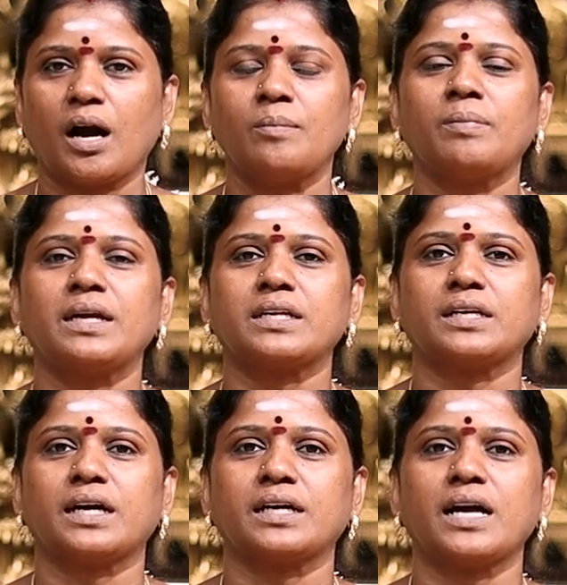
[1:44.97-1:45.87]
அம்பாள்
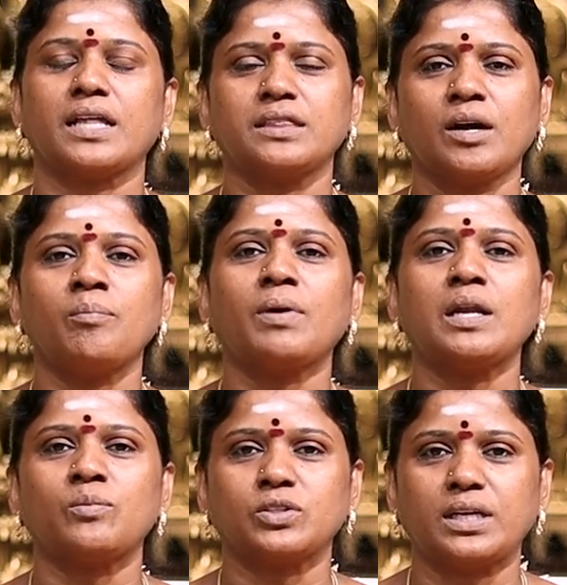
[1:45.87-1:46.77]
இருக்காங்க அந்த
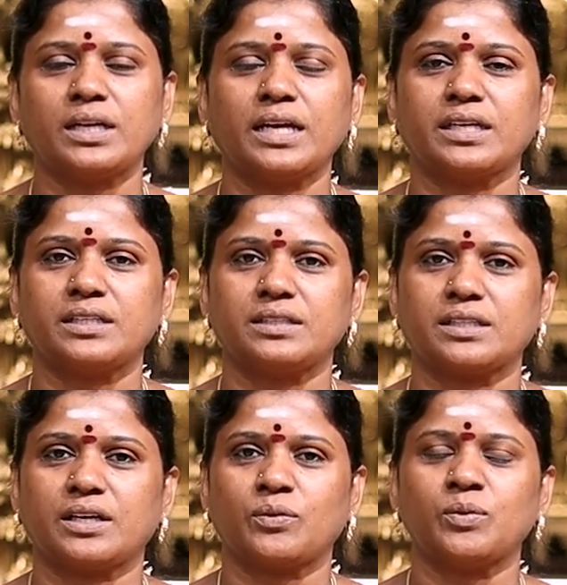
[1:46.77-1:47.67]
அம்பாள் முதல்ல
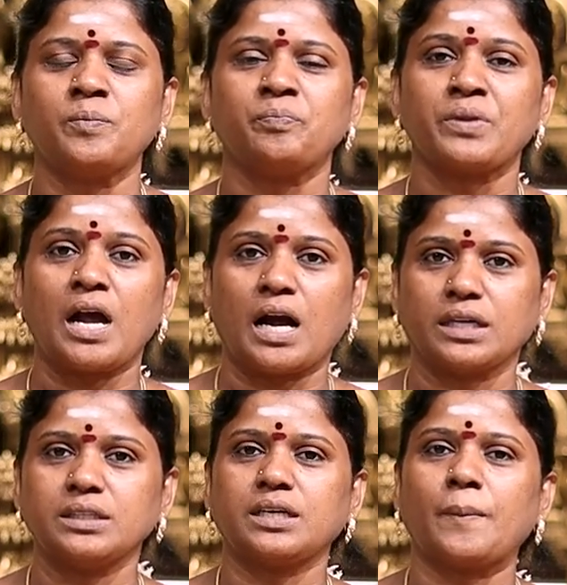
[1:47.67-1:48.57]
இருந்ததாகவும்
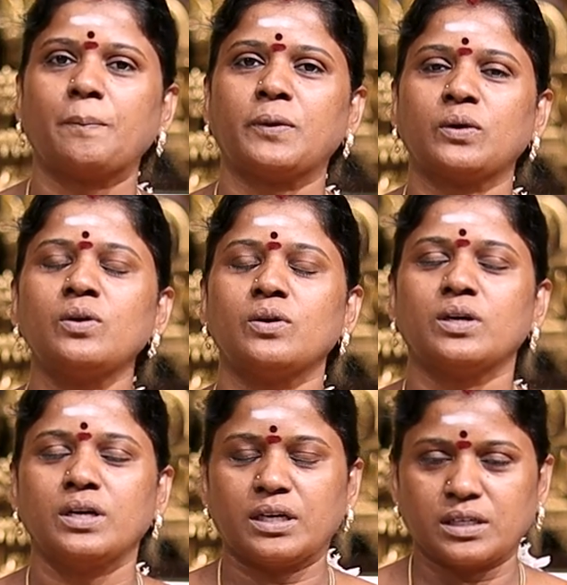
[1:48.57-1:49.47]
அதுக்கப்புறம்
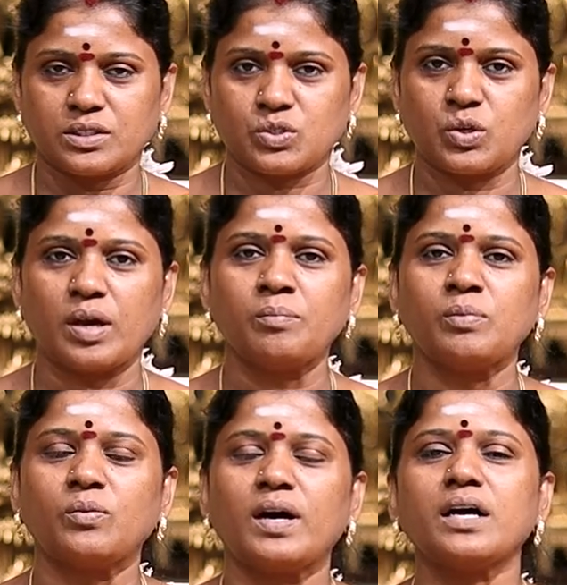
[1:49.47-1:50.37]

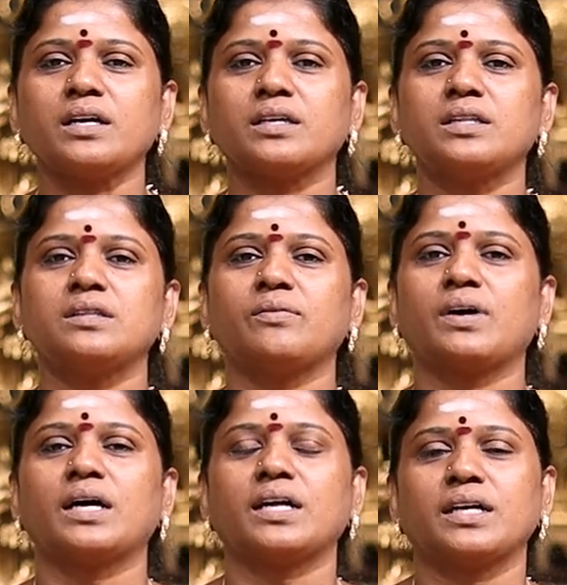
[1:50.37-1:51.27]
சுயம்புவா இந்த
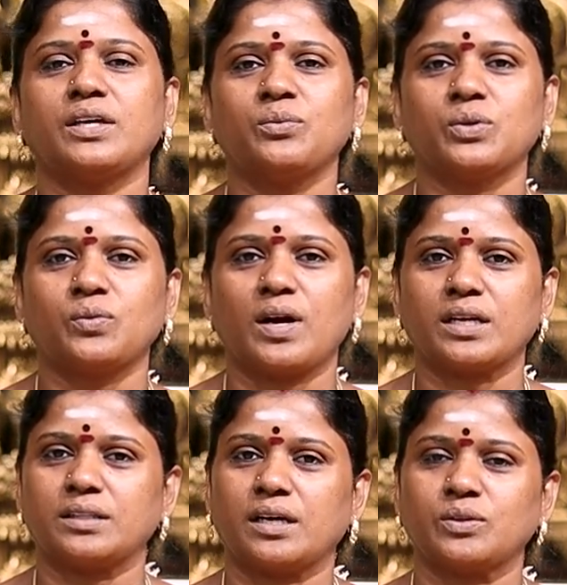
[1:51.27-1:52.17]
வாராகி
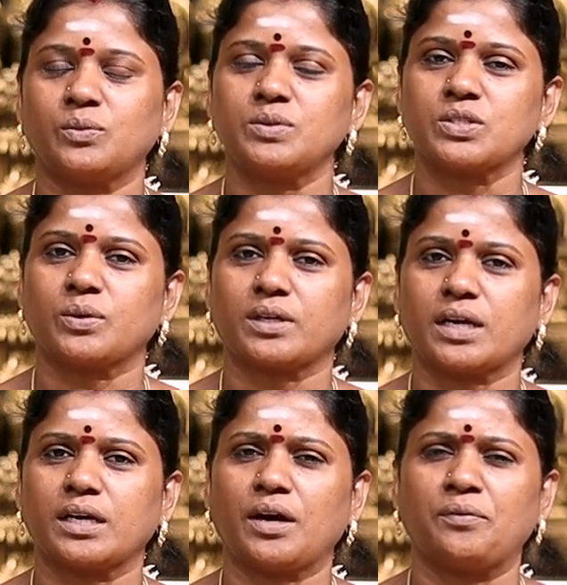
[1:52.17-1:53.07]
உருவானதாகவும்
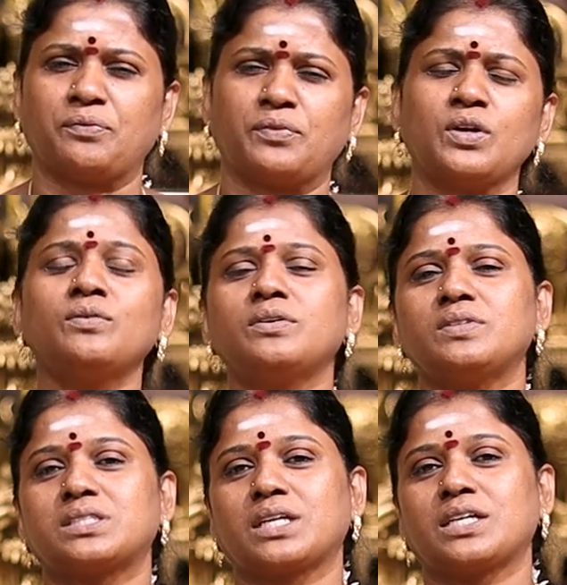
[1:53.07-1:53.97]
சொல்றாங்க அவ்வளவு
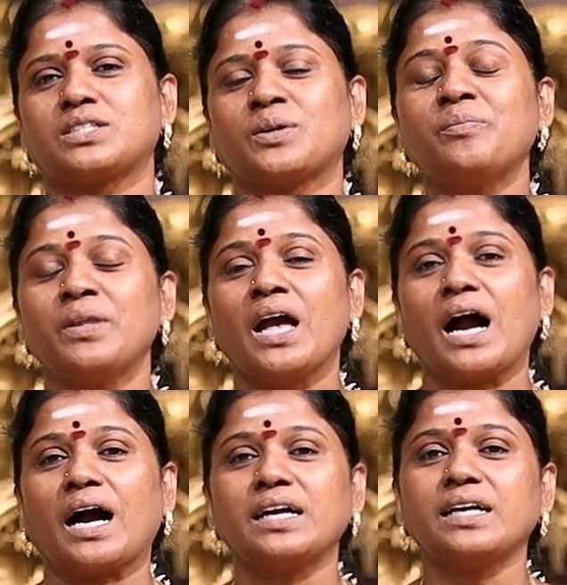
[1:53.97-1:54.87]
விசேஷம்
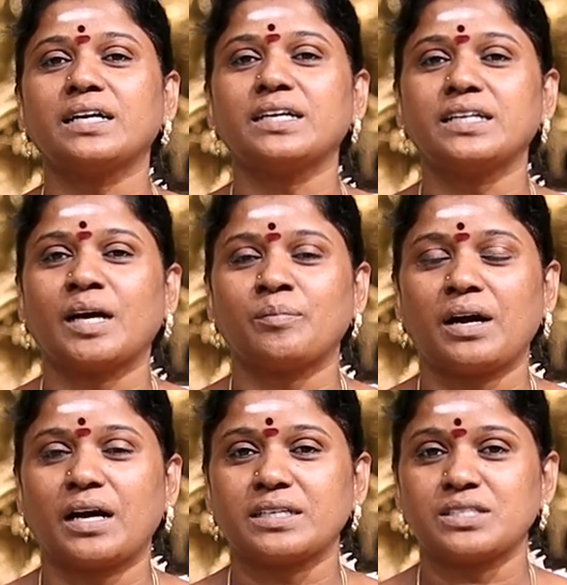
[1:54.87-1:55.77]
அங்க
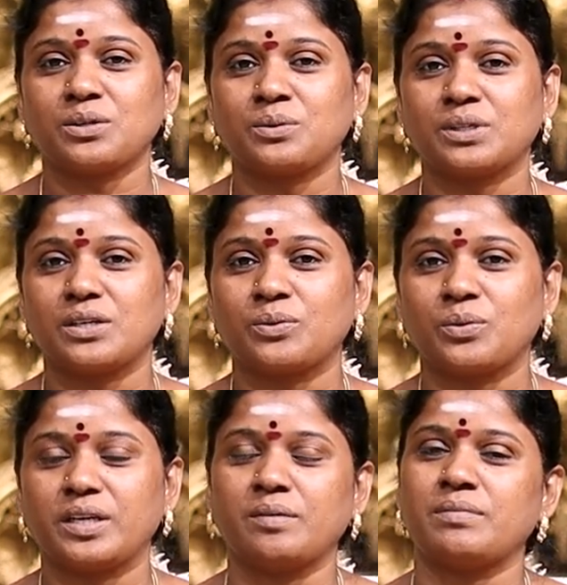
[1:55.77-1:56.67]
நம்ம அரைச்சி
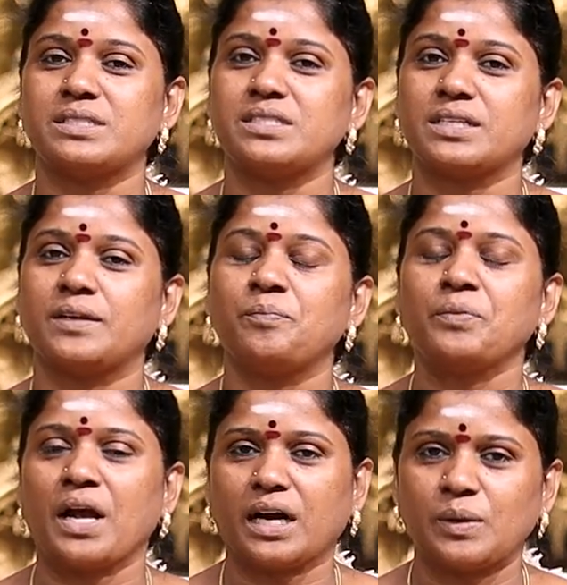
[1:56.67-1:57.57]
கொடுக்கக்கூடிய மஞ்சள்
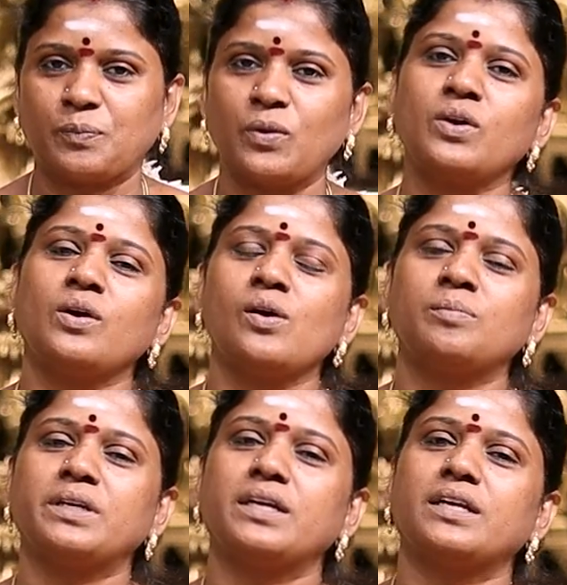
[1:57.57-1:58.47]
அங்கே போனோம்
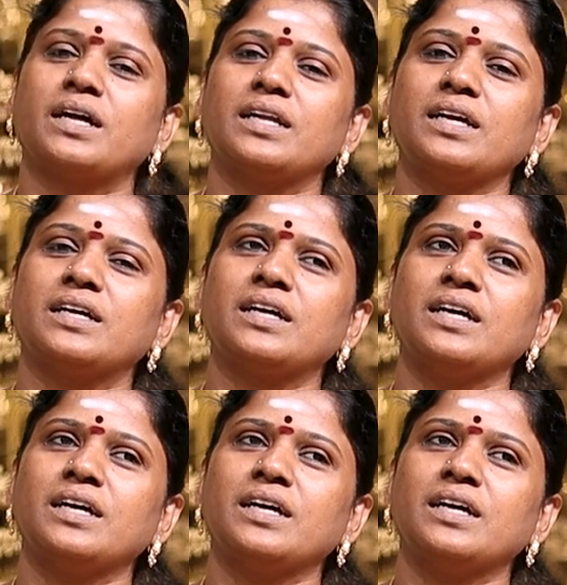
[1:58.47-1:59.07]
அப்படின்னாலே